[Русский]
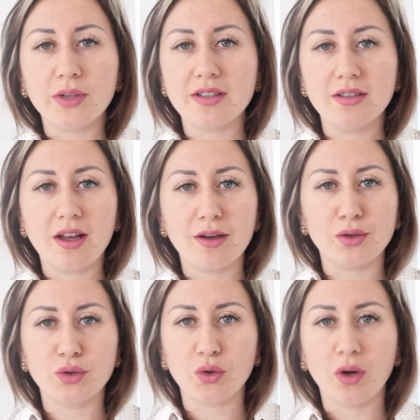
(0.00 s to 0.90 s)
Я
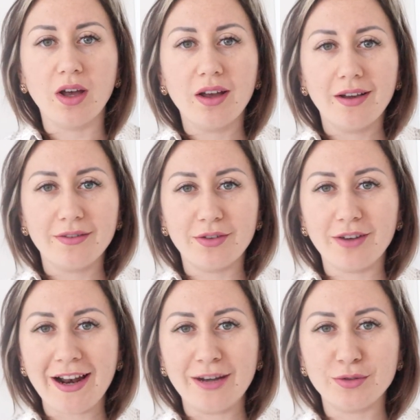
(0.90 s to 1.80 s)
знаю, что
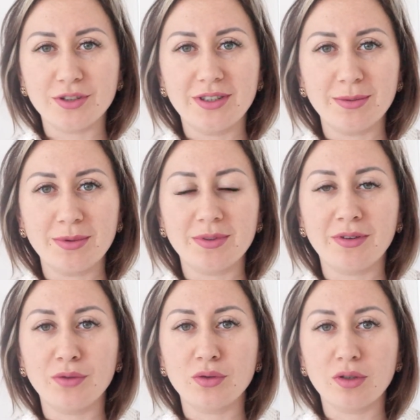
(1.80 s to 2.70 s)
февраль уже
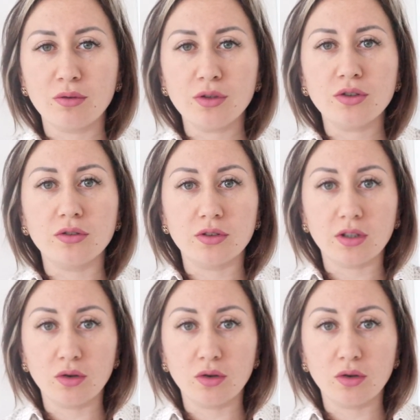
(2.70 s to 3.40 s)
давным-давно закончился,